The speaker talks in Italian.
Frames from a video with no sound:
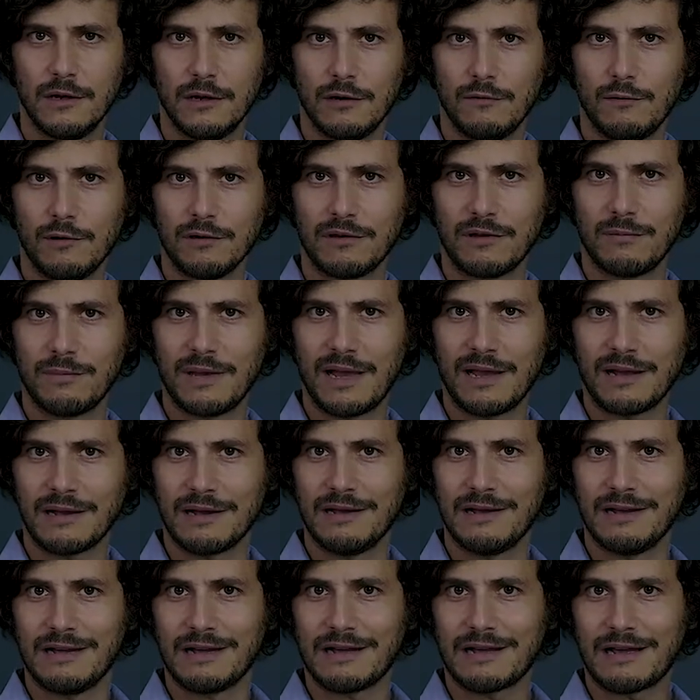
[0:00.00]
Una volta mi
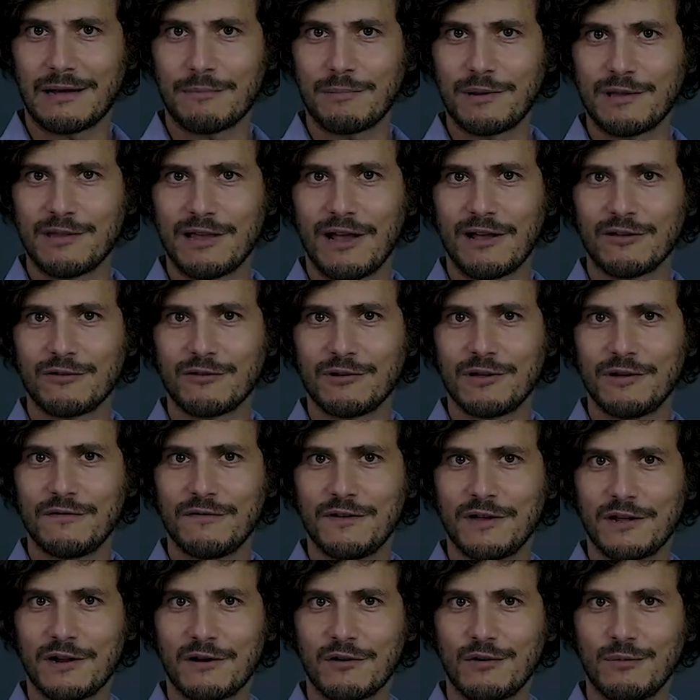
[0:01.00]
è capitato di
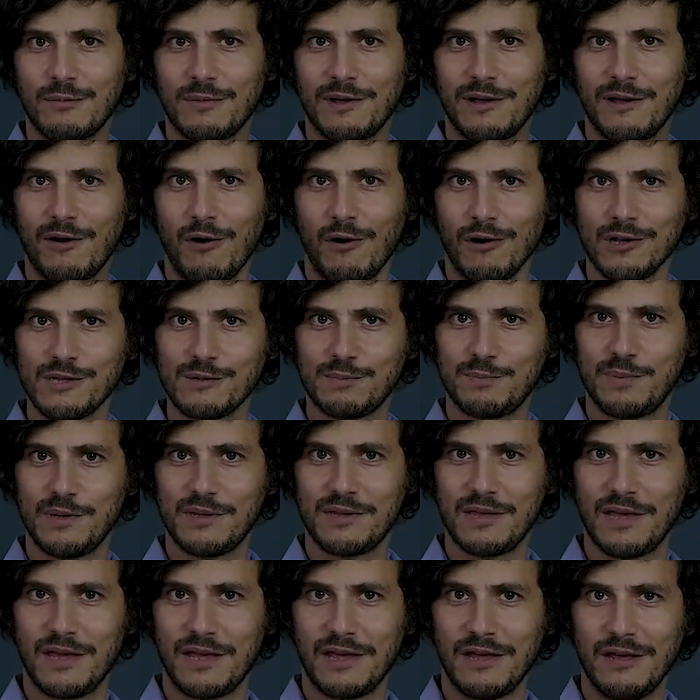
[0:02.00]
avere come
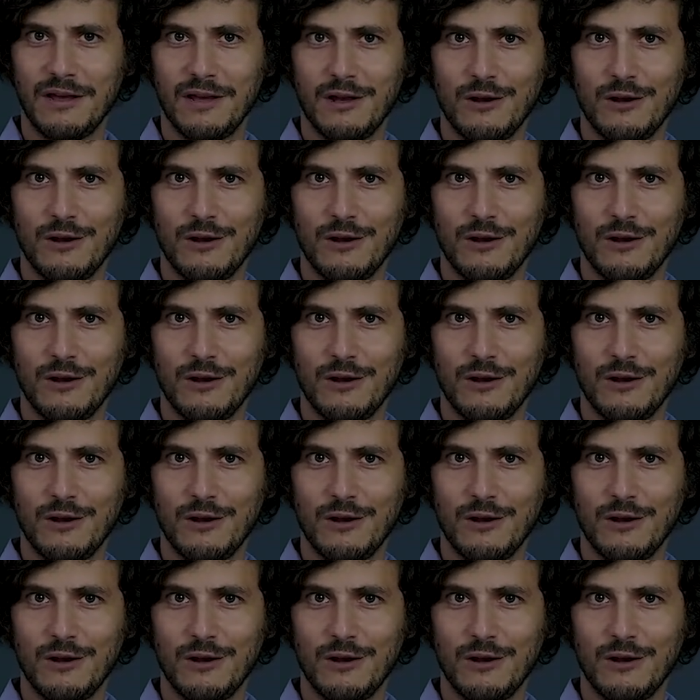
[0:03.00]
ospite